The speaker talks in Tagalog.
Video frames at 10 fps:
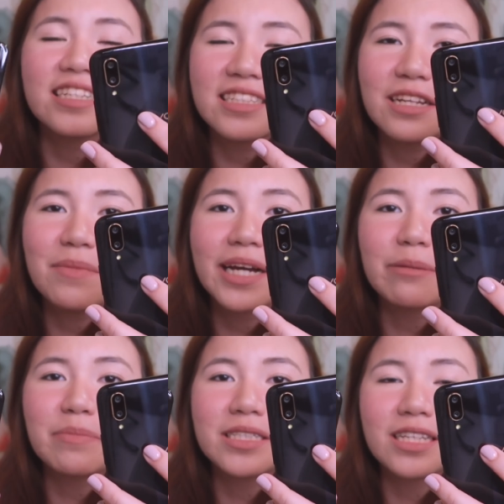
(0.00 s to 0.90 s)
16
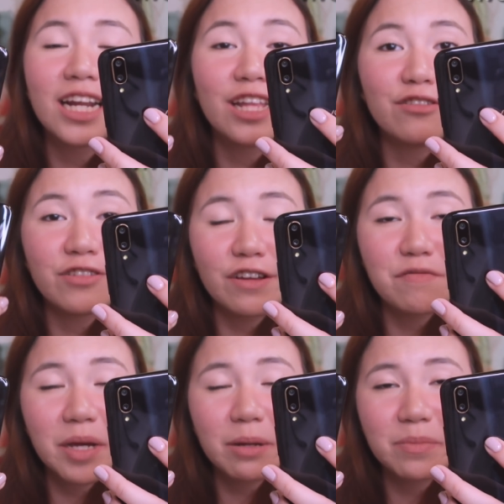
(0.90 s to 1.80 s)
megapixel and
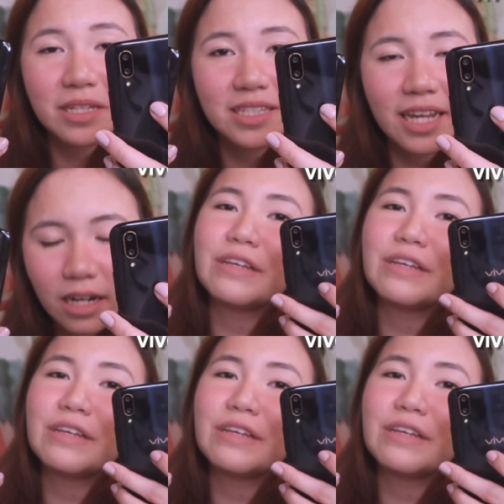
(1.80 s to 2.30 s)
5 megapixel.